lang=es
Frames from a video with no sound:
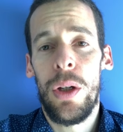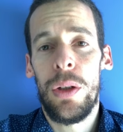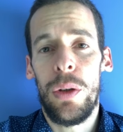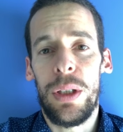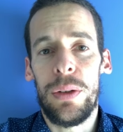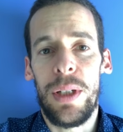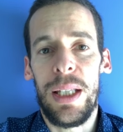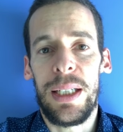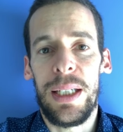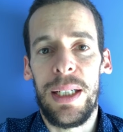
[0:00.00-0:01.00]
No tengo
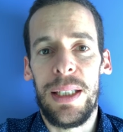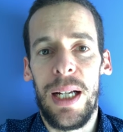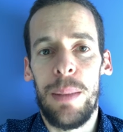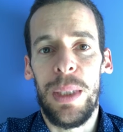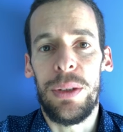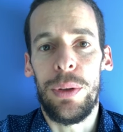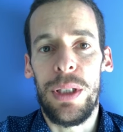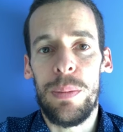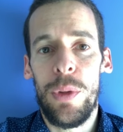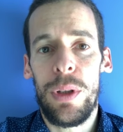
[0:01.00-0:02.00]
nada que criticar al
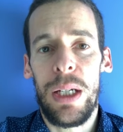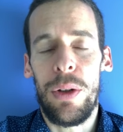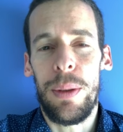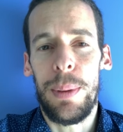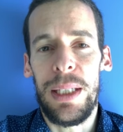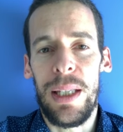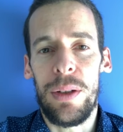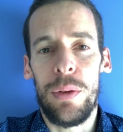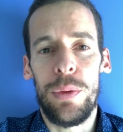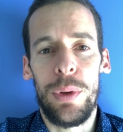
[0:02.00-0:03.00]
patriotismo, que no debería de
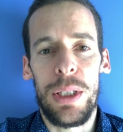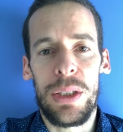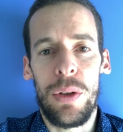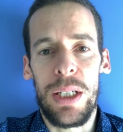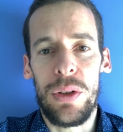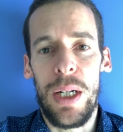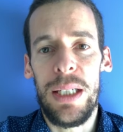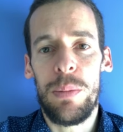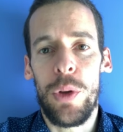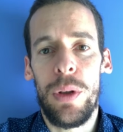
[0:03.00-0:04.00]
confundirse con
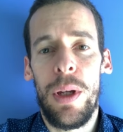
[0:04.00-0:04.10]
nacionalismo,